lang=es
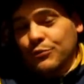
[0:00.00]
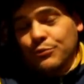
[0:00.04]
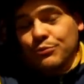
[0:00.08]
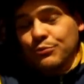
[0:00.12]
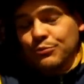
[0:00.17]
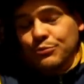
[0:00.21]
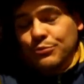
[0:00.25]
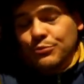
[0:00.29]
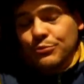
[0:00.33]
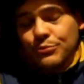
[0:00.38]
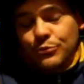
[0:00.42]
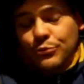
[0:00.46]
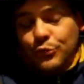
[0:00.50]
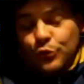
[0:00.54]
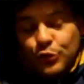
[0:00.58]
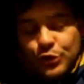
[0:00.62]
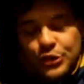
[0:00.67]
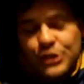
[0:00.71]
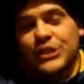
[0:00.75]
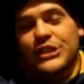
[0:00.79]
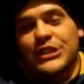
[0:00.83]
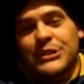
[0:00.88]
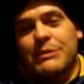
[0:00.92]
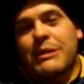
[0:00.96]

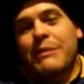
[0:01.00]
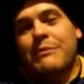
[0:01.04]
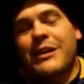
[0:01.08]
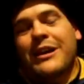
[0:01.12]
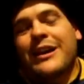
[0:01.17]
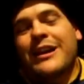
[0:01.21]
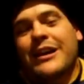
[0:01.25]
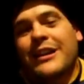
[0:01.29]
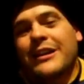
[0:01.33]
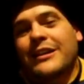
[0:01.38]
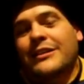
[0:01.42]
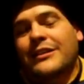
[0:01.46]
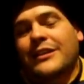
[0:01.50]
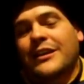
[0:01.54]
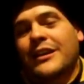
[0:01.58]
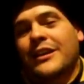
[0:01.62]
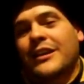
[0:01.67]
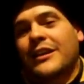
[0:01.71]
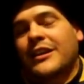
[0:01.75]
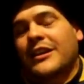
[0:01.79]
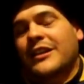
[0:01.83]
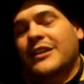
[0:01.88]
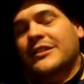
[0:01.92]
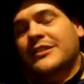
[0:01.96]
muchísima más
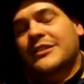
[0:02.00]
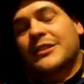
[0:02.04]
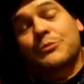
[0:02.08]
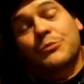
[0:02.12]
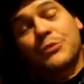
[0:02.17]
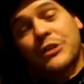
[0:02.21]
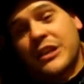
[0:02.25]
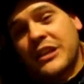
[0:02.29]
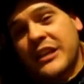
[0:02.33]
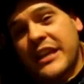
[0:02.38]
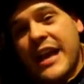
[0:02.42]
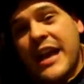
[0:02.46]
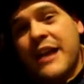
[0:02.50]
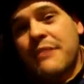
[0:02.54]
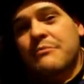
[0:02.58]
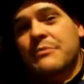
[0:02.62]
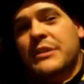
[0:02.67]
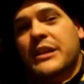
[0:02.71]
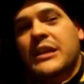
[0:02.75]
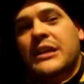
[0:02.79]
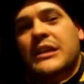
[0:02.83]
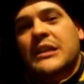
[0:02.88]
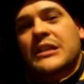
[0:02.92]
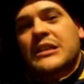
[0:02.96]
gente eh, se muere de
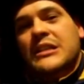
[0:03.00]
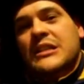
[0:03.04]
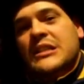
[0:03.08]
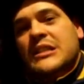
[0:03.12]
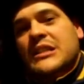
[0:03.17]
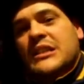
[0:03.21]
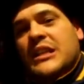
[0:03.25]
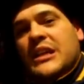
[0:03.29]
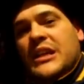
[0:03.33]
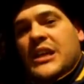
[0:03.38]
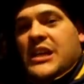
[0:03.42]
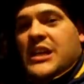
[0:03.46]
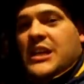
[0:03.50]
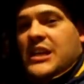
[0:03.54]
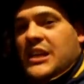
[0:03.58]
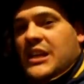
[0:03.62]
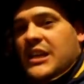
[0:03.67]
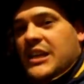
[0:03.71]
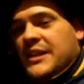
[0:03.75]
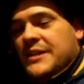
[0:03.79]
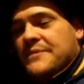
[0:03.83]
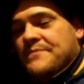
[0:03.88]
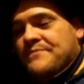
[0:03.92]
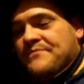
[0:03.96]
hambre.
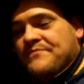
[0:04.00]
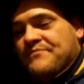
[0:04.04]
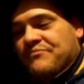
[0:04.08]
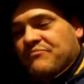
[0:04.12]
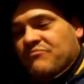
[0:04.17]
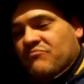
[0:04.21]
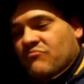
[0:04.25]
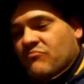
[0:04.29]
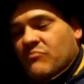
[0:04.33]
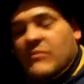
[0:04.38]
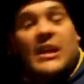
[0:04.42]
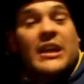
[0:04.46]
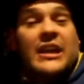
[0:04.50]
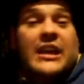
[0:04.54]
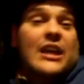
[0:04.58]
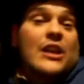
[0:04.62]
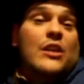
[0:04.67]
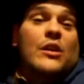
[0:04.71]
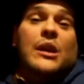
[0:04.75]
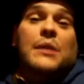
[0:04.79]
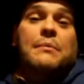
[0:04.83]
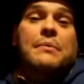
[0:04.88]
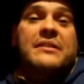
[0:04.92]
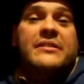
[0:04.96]
Em, qué es
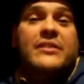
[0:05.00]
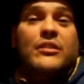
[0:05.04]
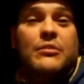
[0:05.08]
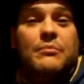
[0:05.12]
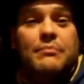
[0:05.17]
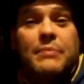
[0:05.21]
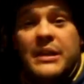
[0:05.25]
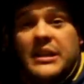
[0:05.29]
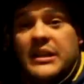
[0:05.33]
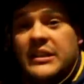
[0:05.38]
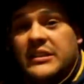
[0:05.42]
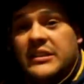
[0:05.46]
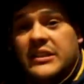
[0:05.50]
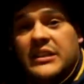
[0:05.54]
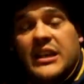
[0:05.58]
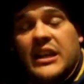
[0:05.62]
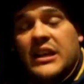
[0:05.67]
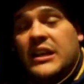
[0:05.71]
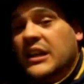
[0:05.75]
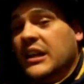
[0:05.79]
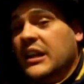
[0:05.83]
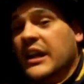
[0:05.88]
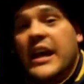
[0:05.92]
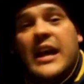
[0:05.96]
lo que pasa con
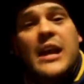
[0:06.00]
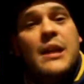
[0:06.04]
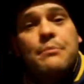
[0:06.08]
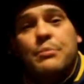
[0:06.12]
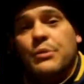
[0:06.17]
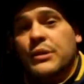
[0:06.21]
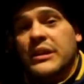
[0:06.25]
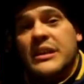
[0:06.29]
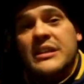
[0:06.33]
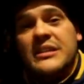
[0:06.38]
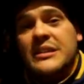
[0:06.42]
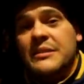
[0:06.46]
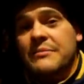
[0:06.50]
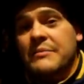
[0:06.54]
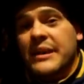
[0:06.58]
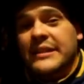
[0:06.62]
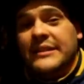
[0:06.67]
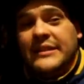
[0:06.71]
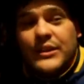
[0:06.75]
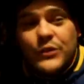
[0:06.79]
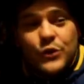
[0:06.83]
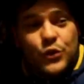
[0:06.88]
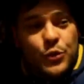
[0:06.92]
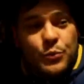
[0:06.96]
Palestina e Israel, por qué se
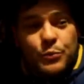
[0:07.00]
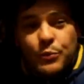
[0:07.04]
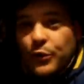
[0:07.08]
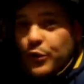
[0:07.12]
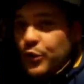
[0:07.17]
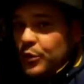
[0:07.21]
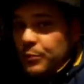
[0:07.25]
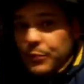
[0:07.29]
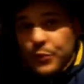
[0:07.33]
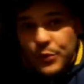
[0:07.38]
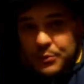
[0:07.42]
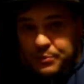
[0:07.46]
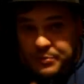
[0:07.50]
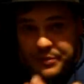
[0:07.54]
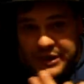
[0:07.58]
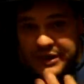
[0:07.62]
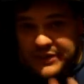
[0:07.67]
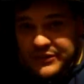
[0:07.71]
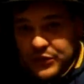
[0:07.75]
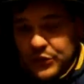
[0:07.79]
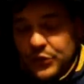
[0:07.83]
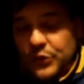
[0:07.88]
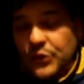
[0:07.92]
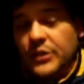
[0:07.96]
matan dos pueblos por un
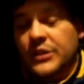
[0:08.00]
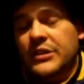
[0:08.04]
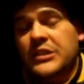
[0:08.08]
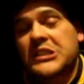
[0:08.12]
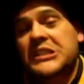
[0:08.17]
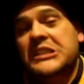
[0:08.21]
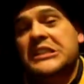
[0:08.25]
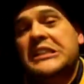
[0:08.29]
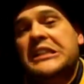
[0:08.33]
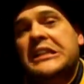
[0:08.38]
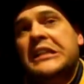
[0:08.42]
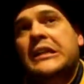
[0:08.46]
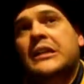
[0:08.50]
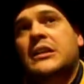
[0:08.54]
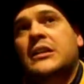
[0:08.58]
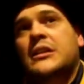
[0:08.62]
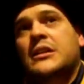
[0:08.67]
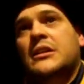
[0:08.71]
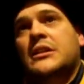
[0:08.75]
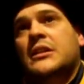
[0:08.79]
pedacito de tierra.